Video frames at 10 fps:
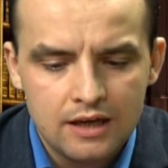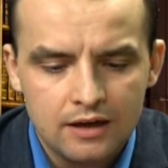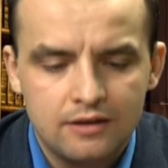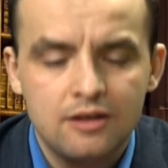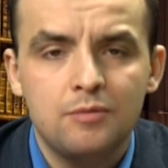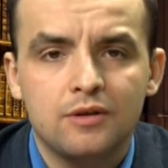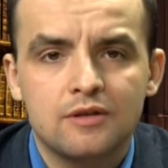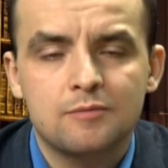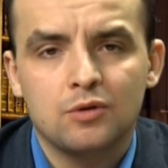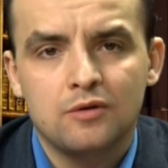Gdyby
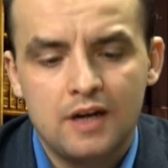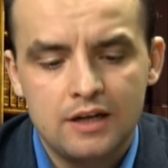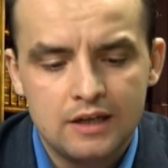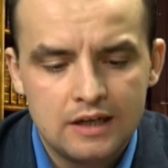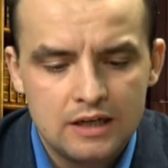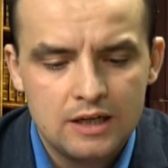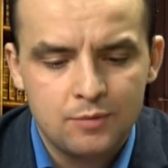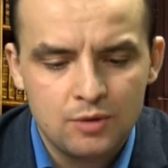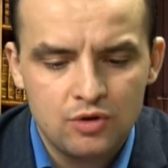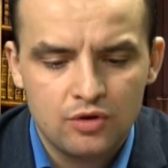dysponowali
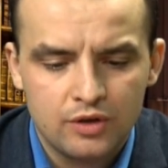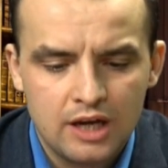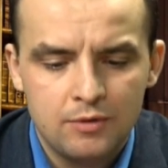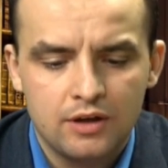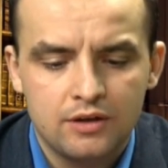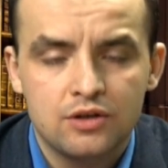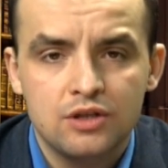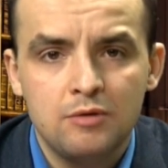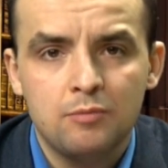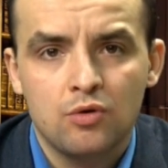lepszymi środkami technicznymi,